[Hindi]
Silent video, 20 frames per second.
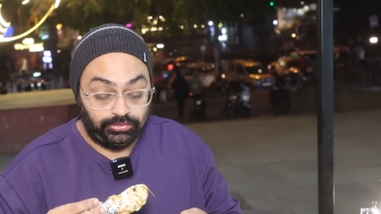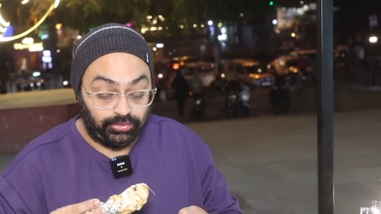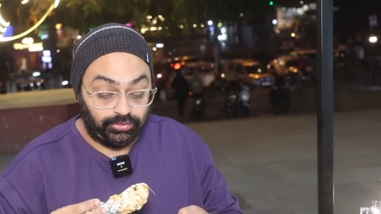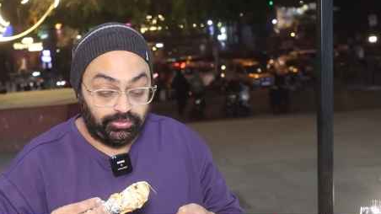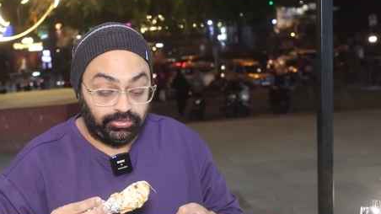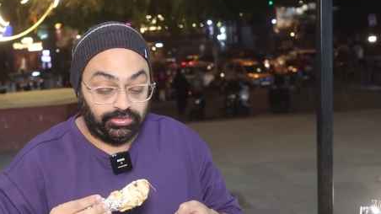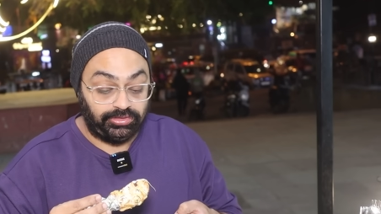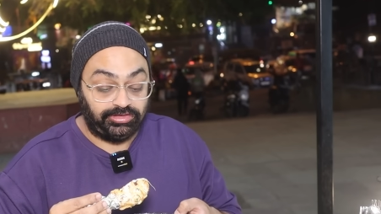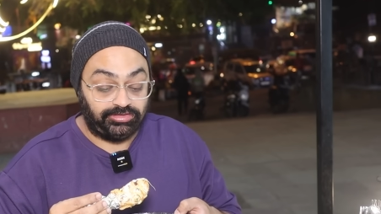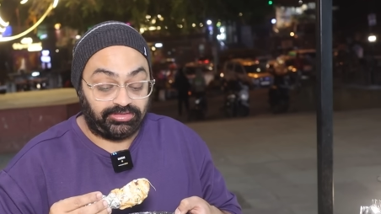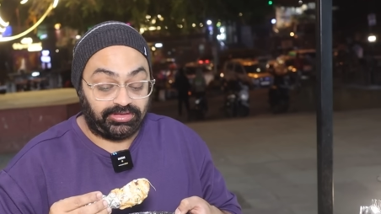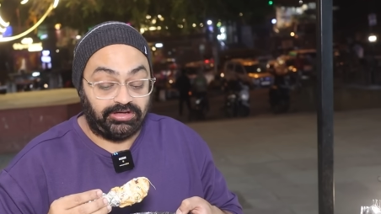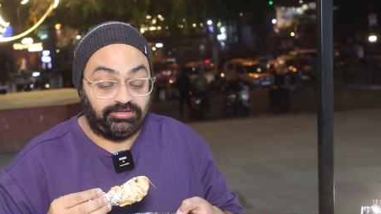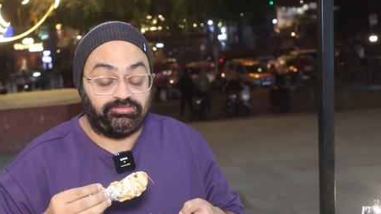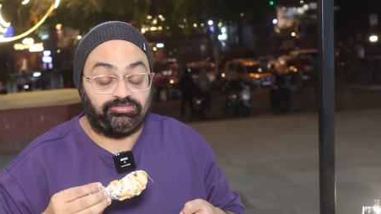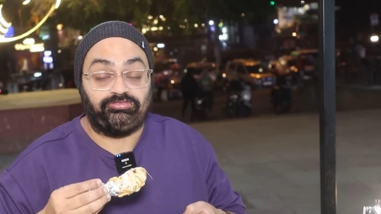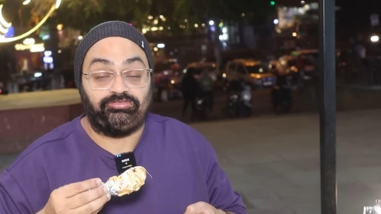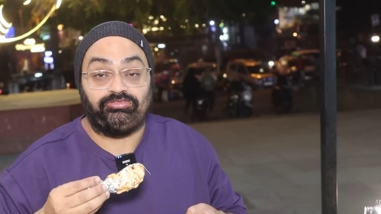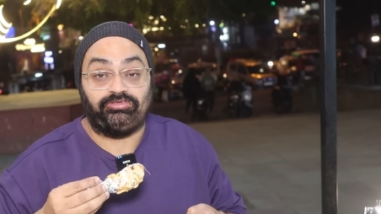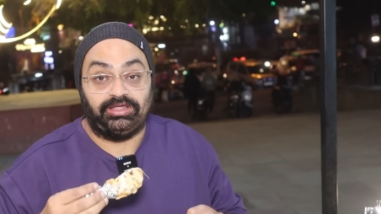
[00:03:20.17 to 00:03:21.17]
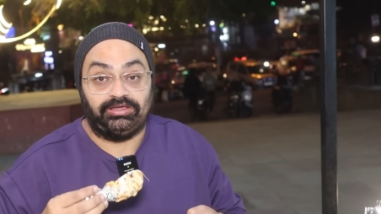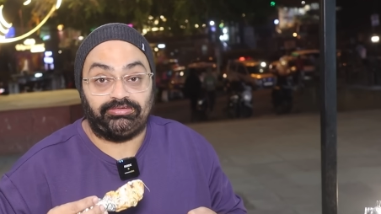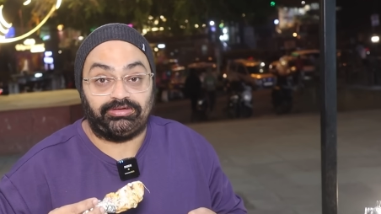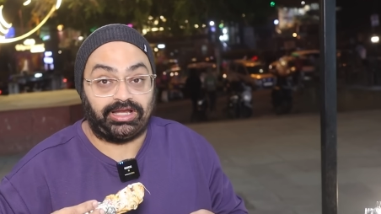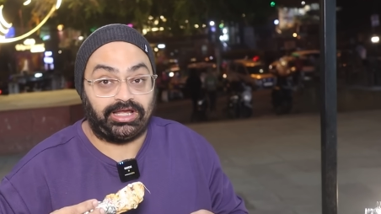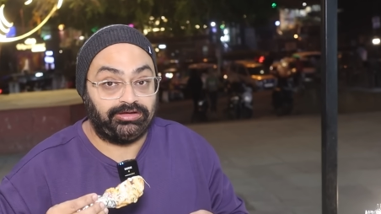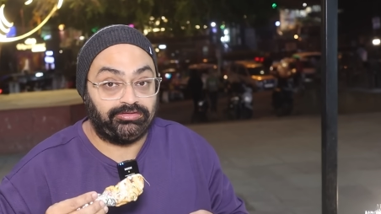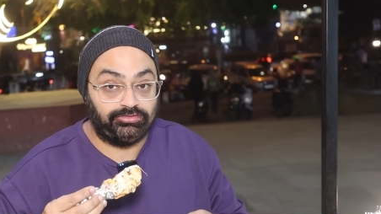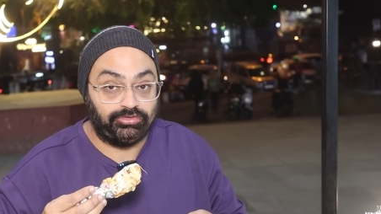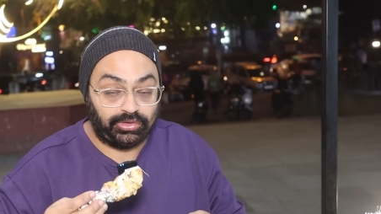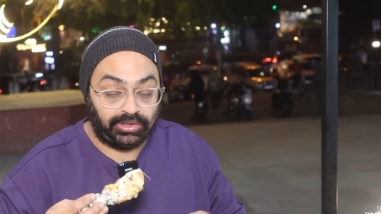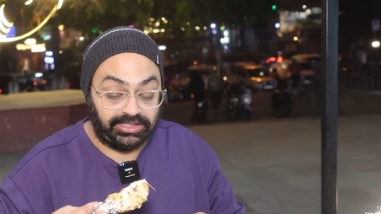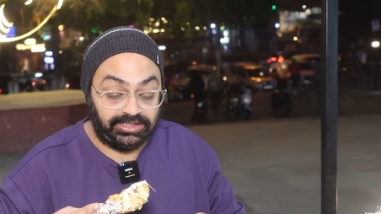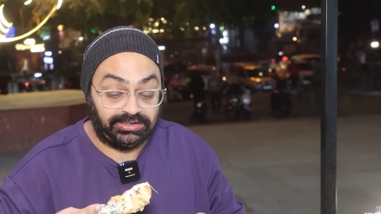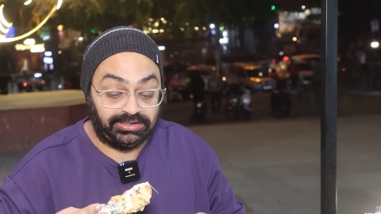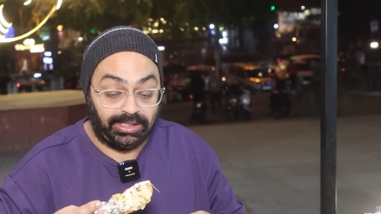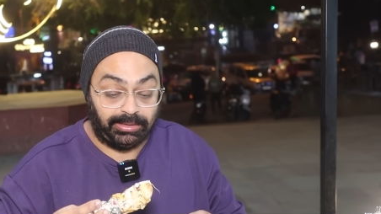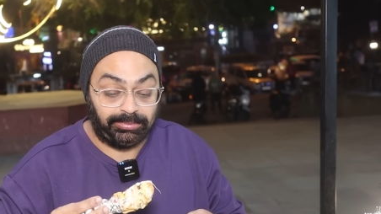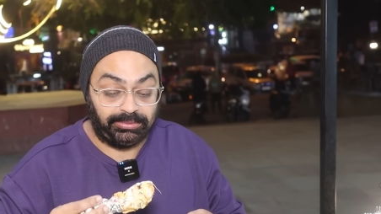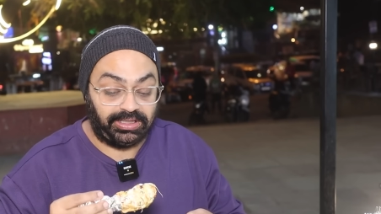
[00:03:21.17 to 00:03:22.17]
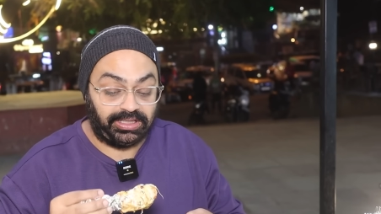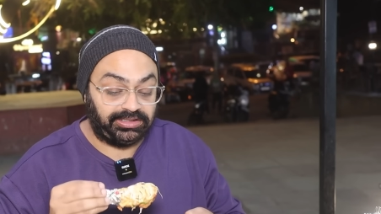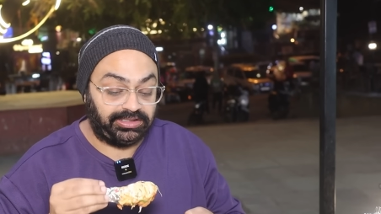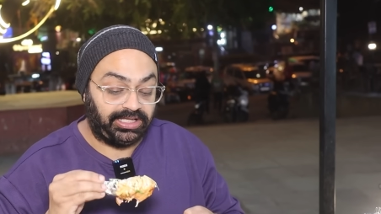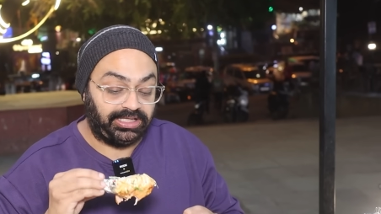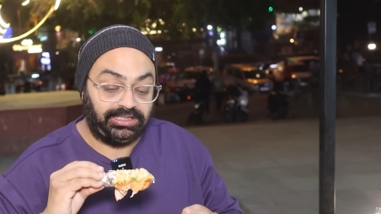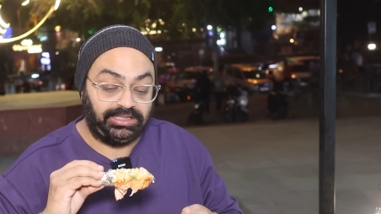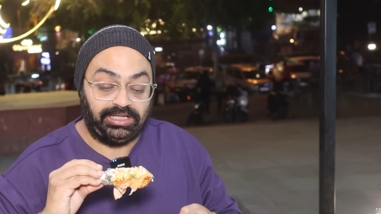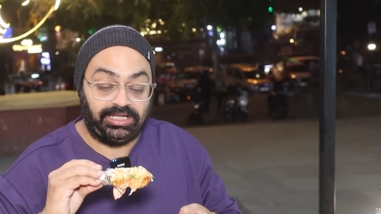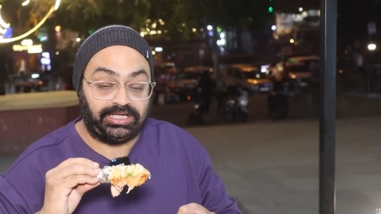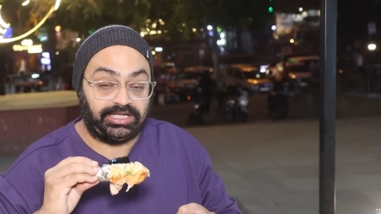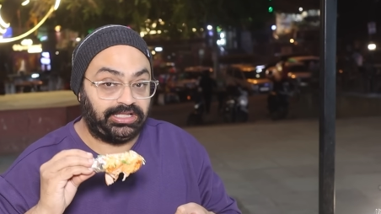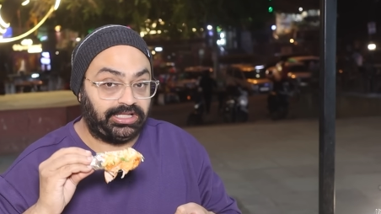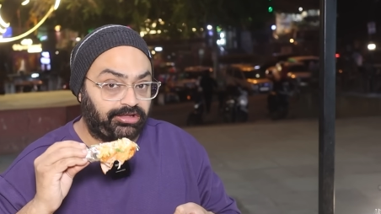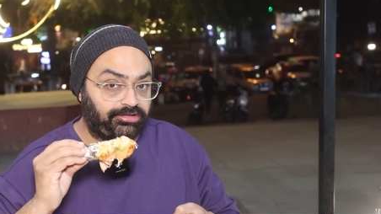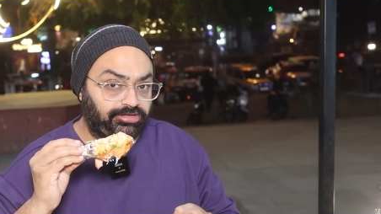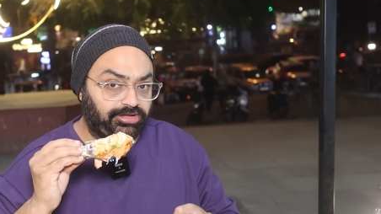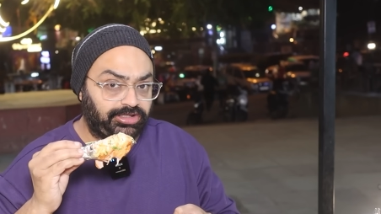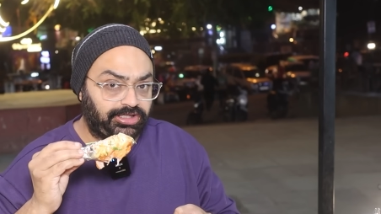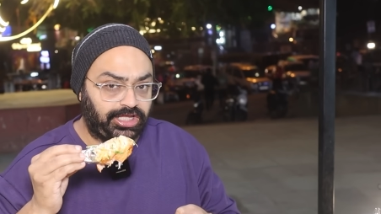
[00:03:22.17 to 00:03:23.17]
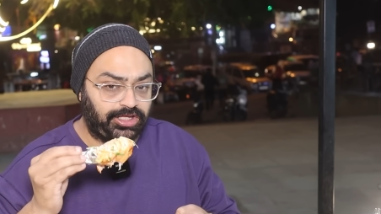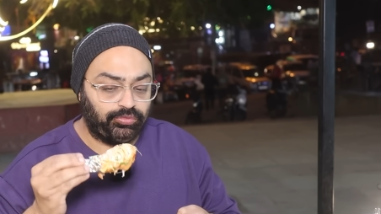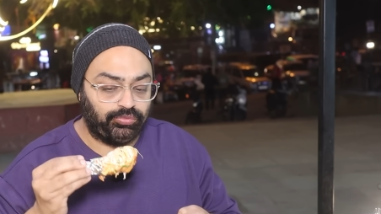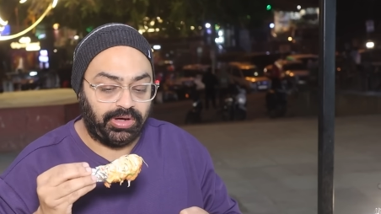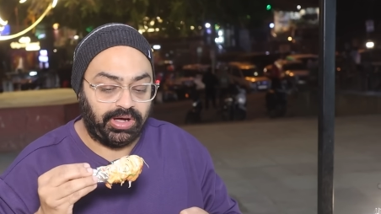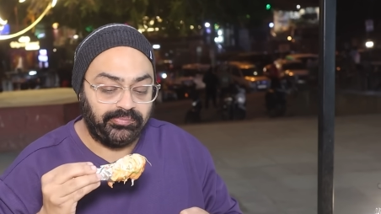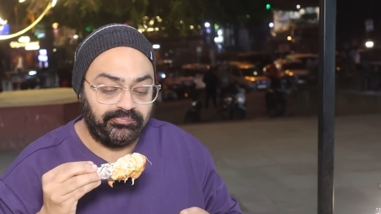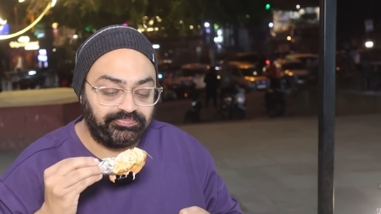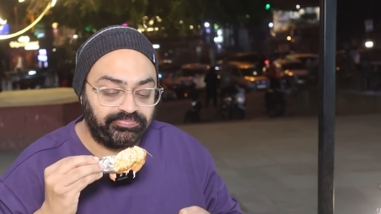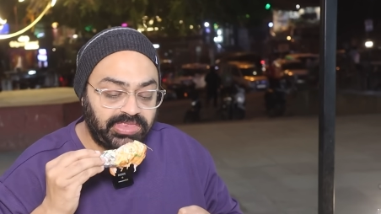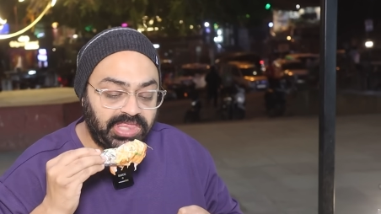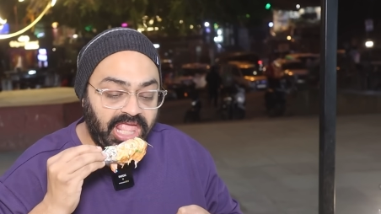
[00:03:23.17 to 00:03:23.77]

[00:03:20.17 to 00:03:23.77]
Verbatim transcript: जो इसका फ्लेवर है वो कहीं दब ना जाए लेकिन ऐसा नहीं हुआ